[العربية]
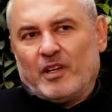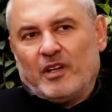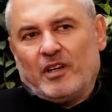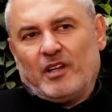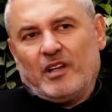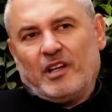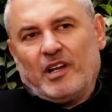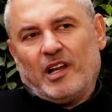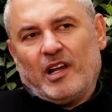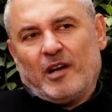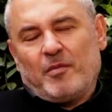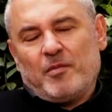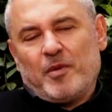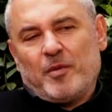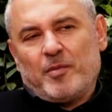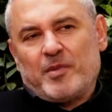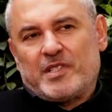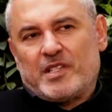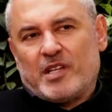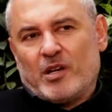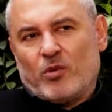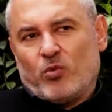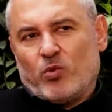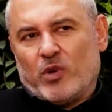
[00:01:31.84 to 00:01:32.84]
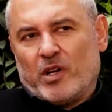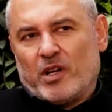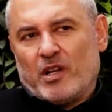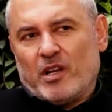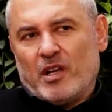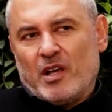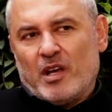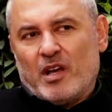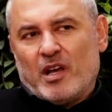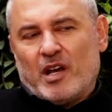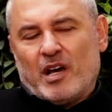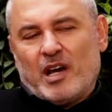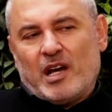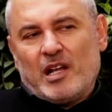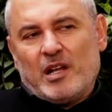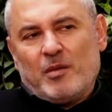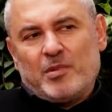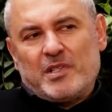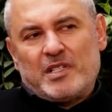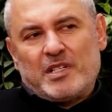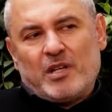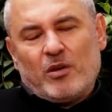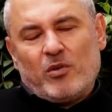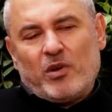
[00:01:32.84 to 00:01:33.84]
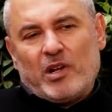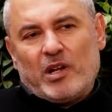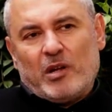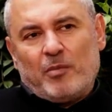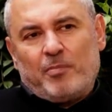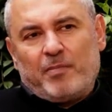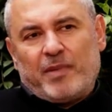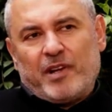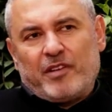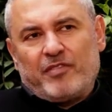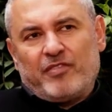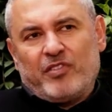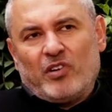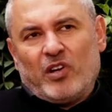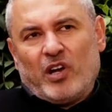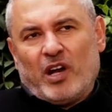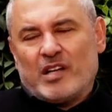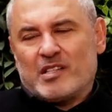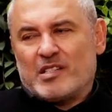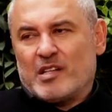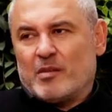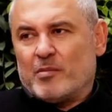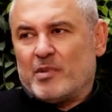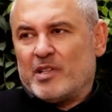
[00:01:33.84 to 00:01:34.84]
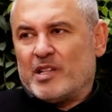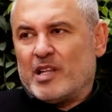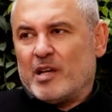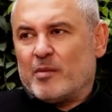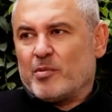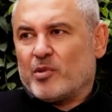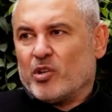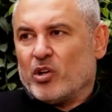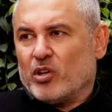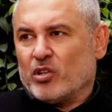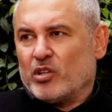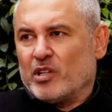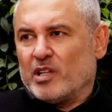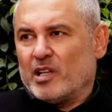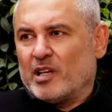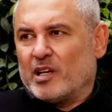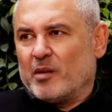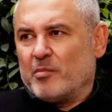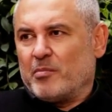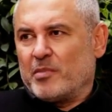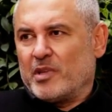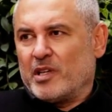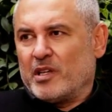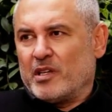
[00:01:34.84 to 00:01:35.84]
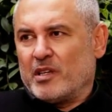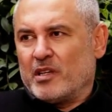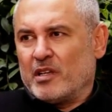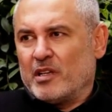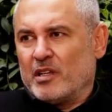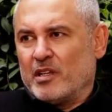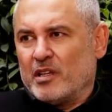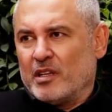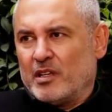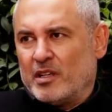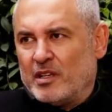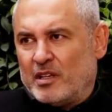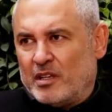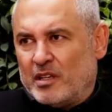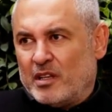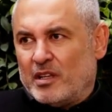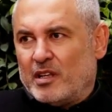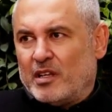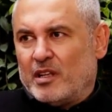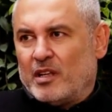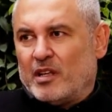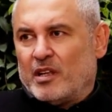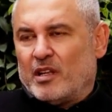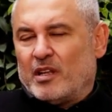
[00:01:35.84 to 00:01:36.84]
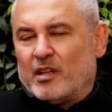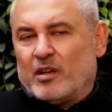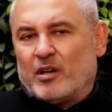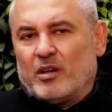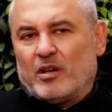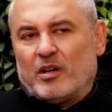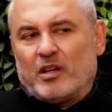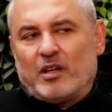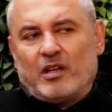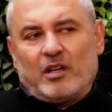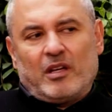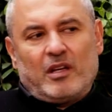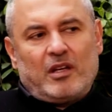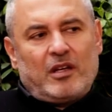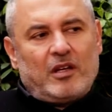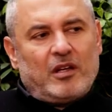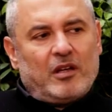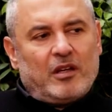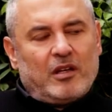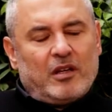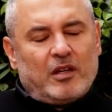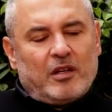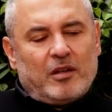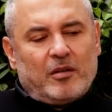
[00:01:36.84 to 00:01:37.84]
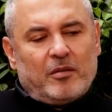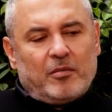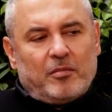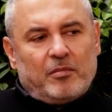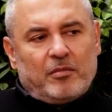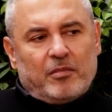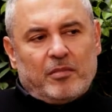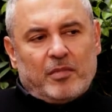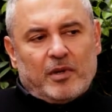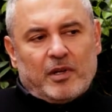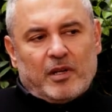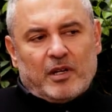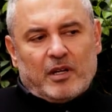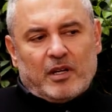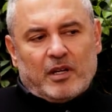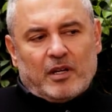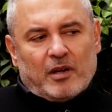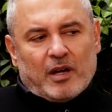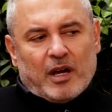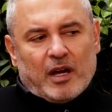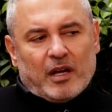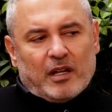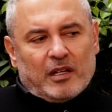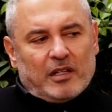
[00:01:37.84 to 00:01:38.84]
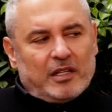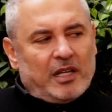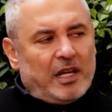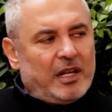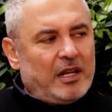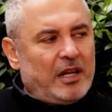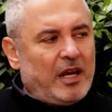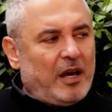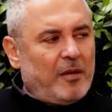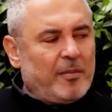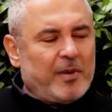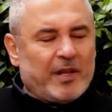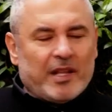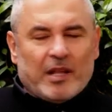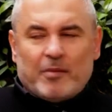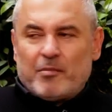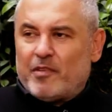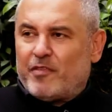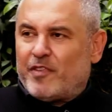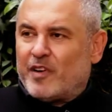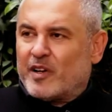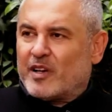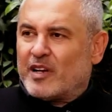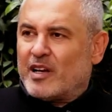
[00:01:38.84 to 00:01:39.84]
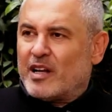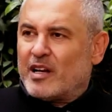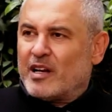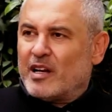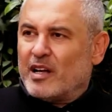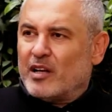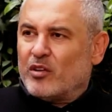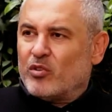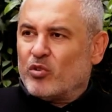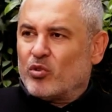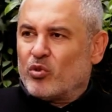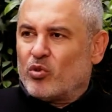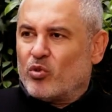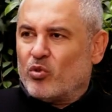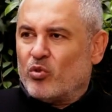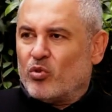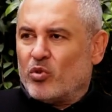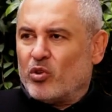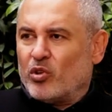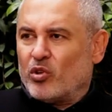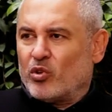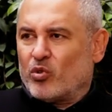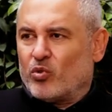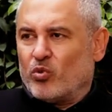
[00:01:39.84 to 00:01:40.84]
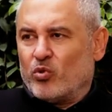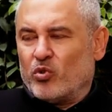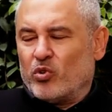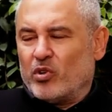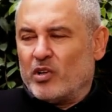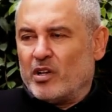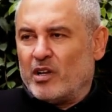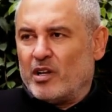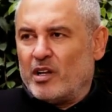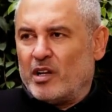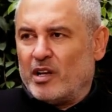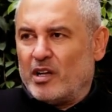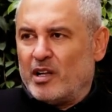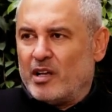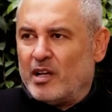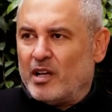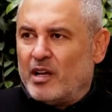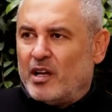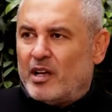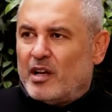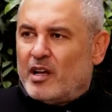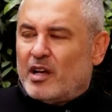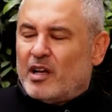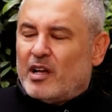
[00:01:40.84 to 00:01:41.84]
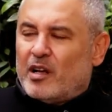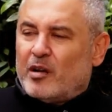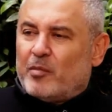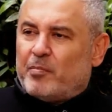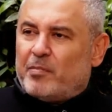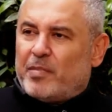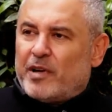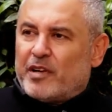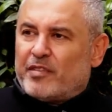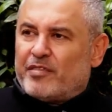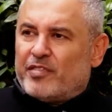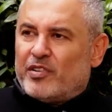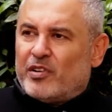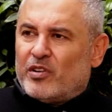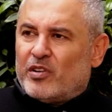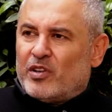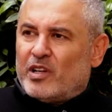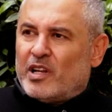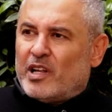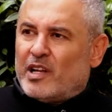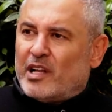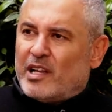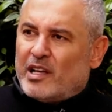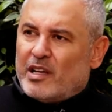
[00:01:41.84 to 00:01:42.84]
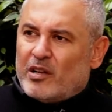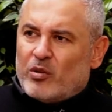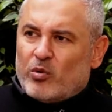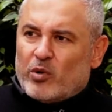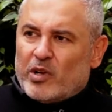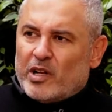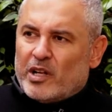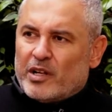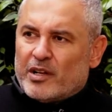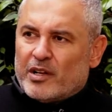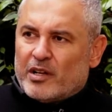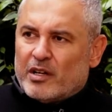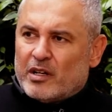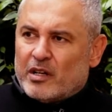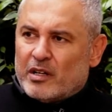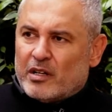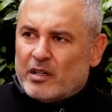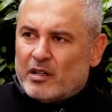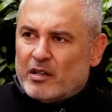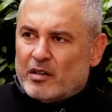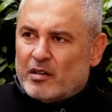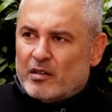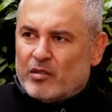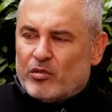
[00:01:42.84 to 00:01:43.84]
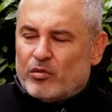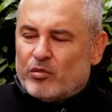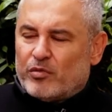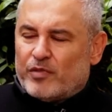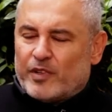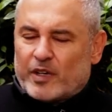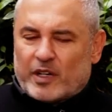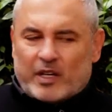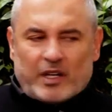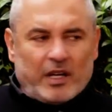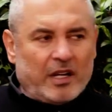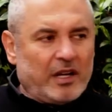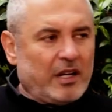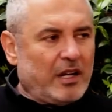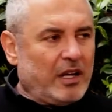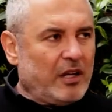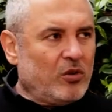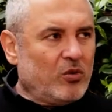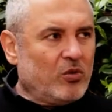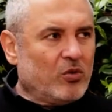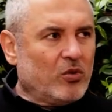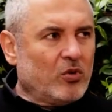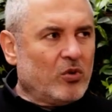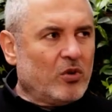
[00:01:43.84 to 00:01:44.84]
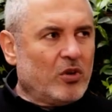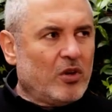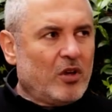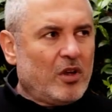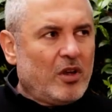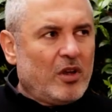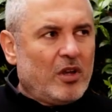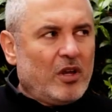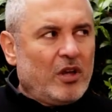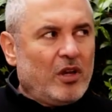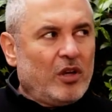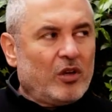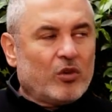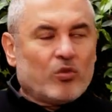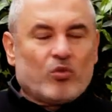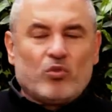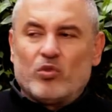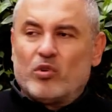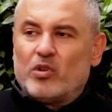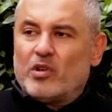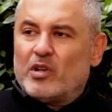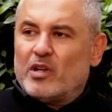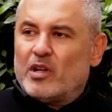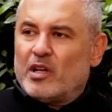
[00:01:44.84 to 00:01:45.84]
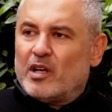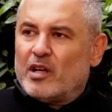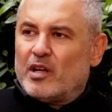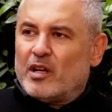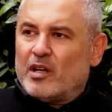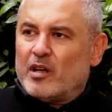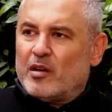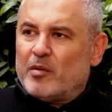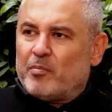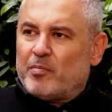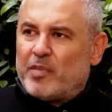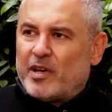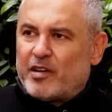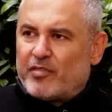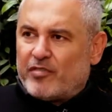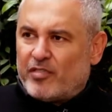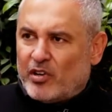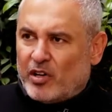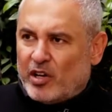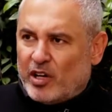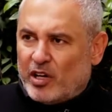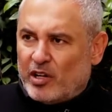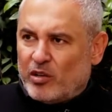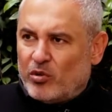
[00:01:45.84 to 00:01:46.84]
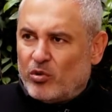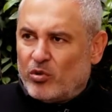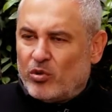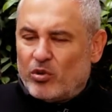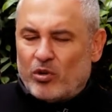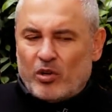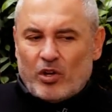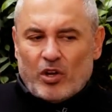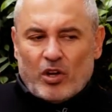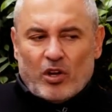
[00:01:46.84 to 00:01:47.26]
آه لا ما بتصور انا بتصور البارفان حسب قد ايه بتحطي الكميه اوكي آه يعني ابدا ما فكرنا انه نكون يكون البارفان لا ليل ولا نهار انه فكرنا انه يكون بارفان آه، حلو